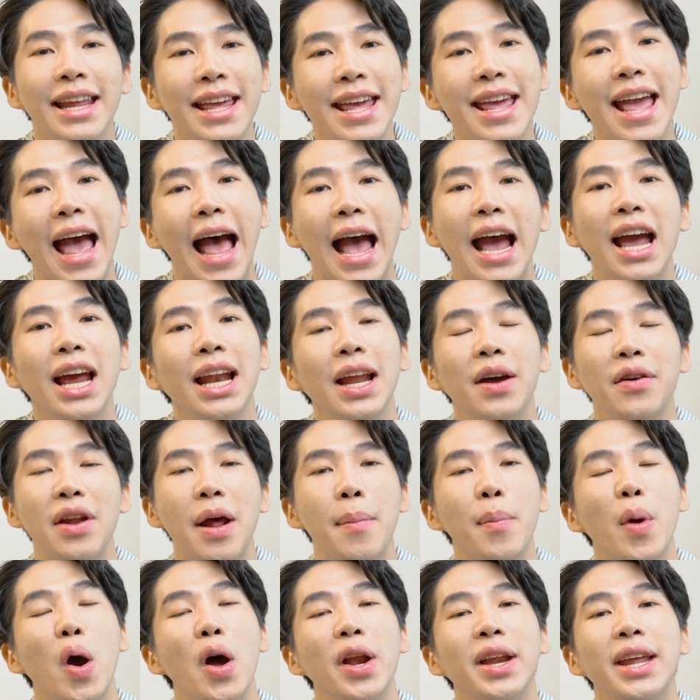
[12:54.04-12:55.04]
ที่อยากให้เรา
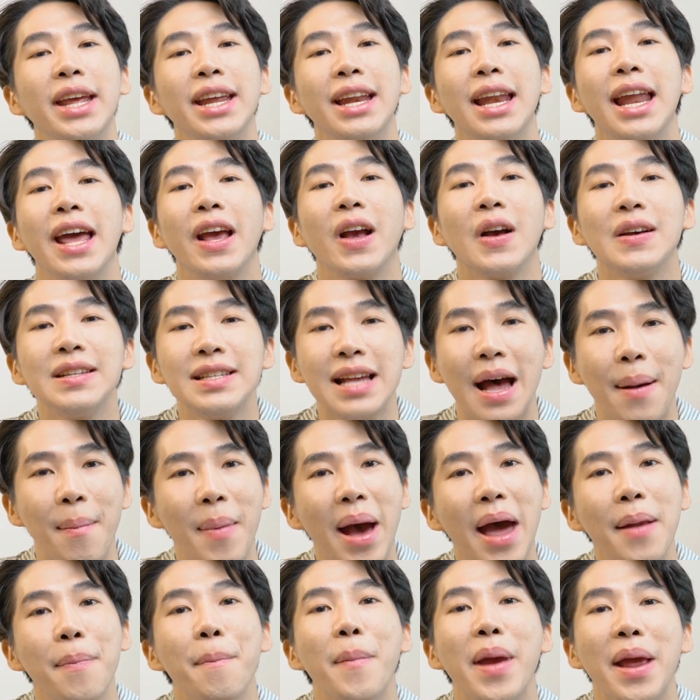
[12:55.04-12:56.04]
ทำคอนเทนต์อะไรก็สา
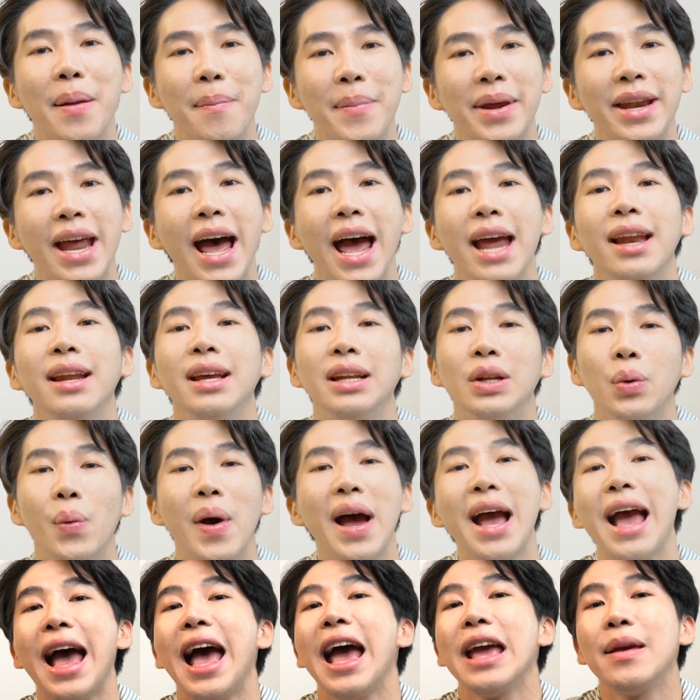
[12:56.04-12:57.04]
มารถเมนมาได้เลยหรือ
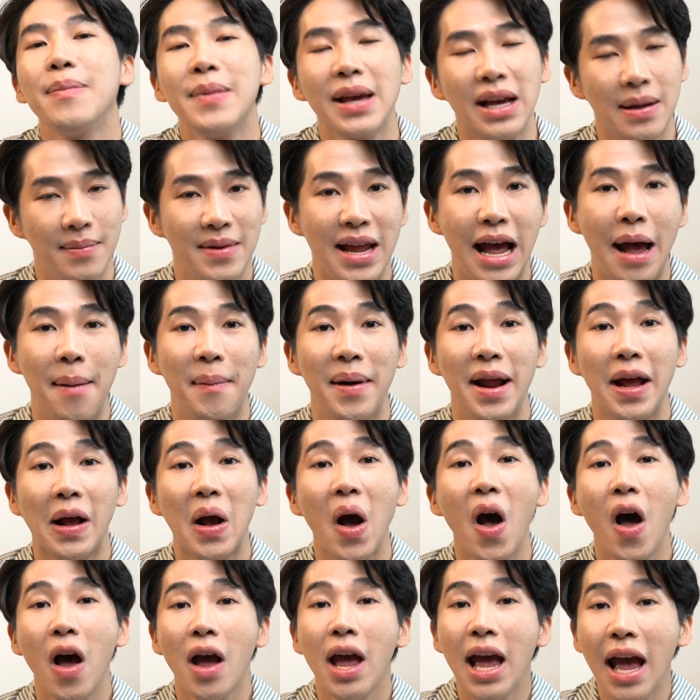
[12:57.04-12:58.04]
ว่าใครมีคำถามอะไร
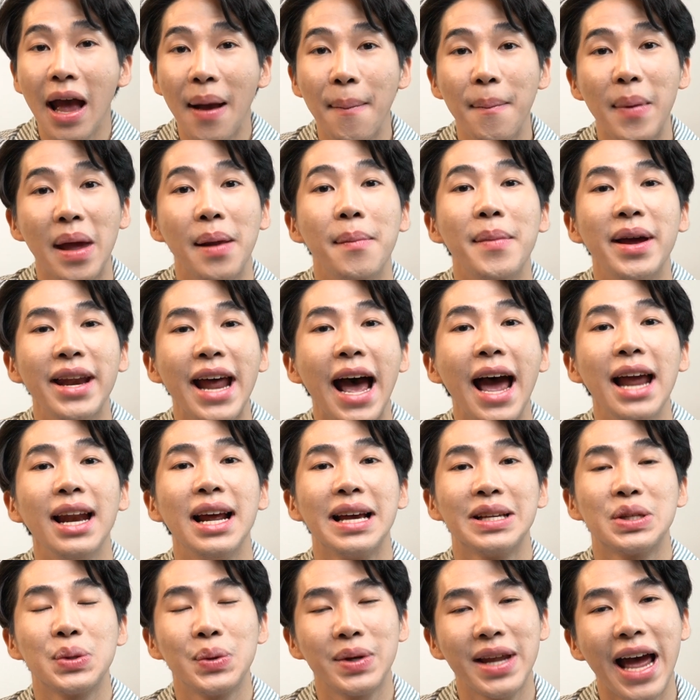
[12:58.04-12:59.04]
ก็เมนมาได้
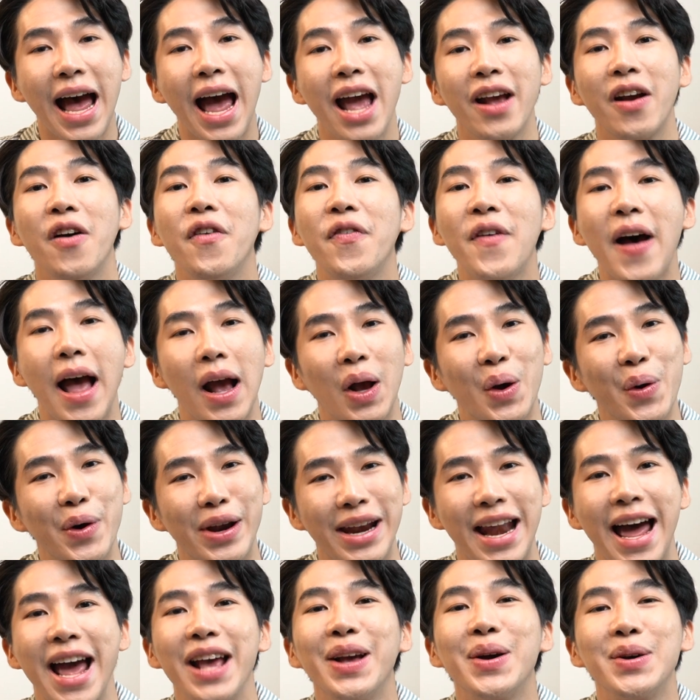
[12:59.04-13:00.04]
เลยสุดท้ายก็ฝากก
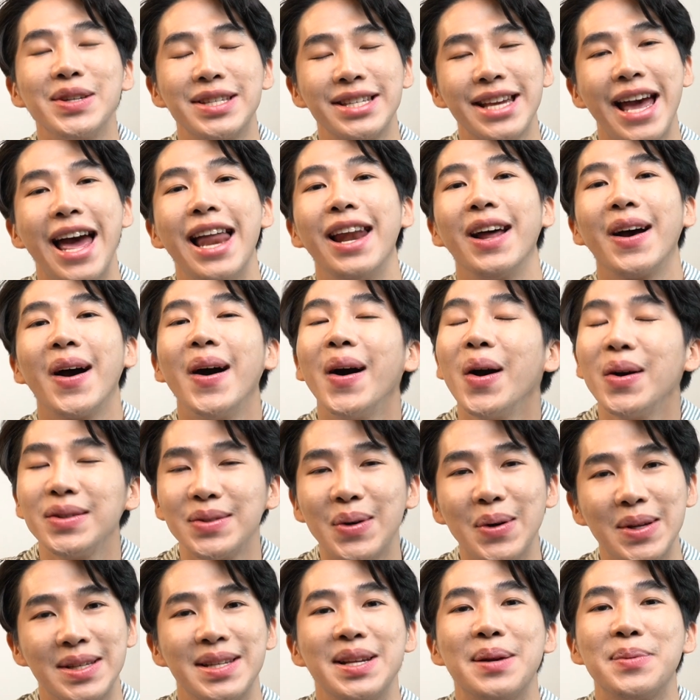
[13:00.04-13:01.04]
ดไลค์กดแชร์แล้วก็
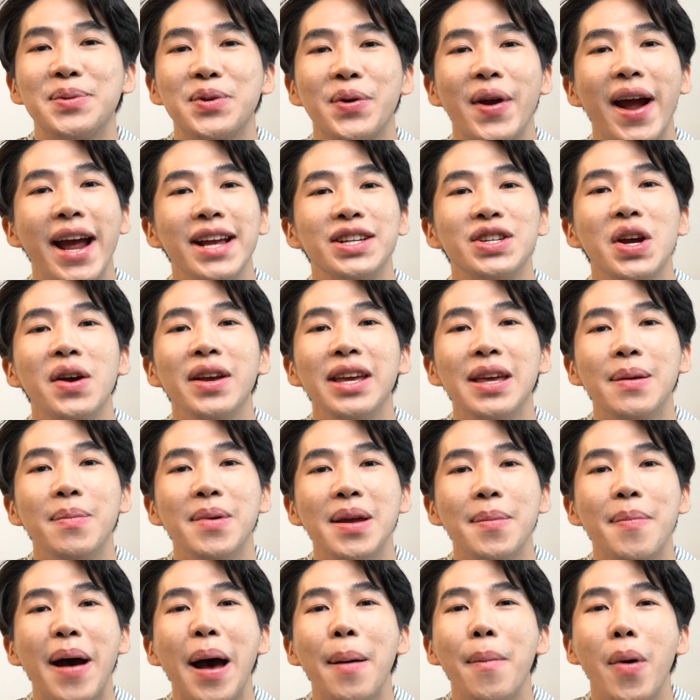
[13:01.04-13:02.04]
กด subscribe ช่อง E
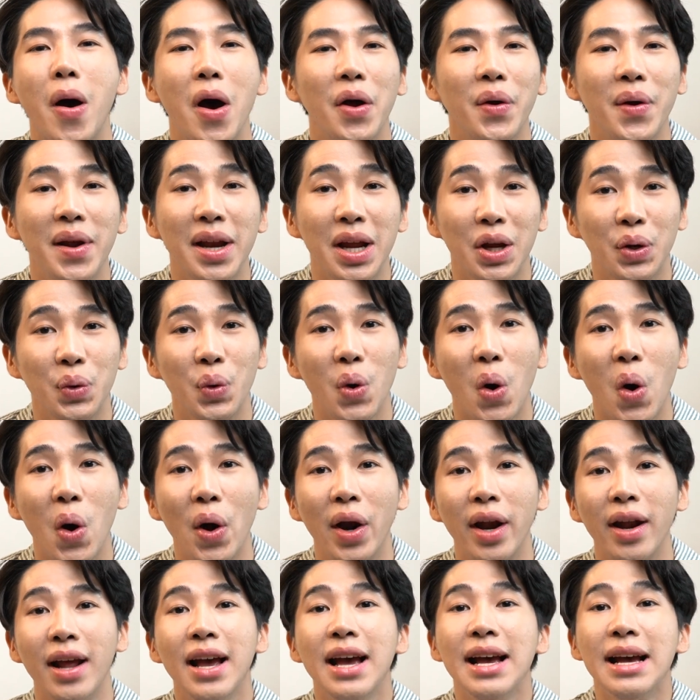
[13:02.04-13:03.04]
D Bar b a ด้วยนะทุกค
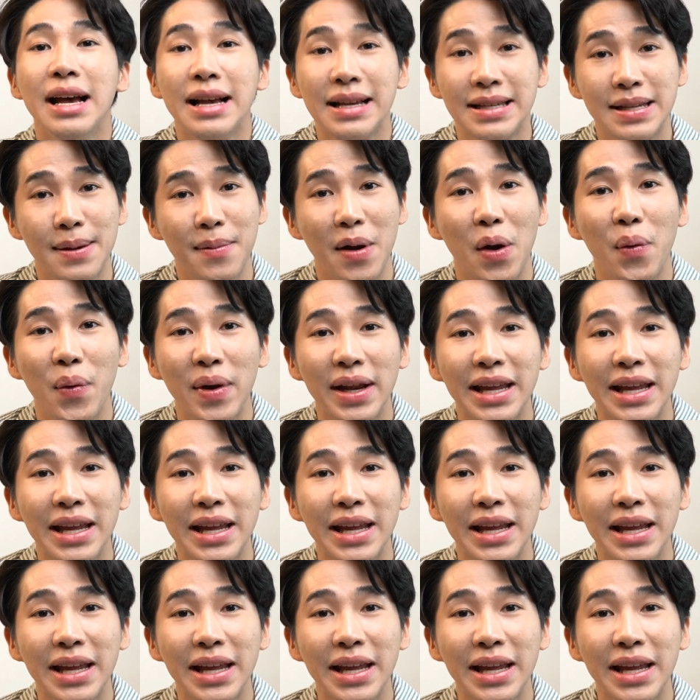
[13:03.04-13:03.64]
นสำหรับ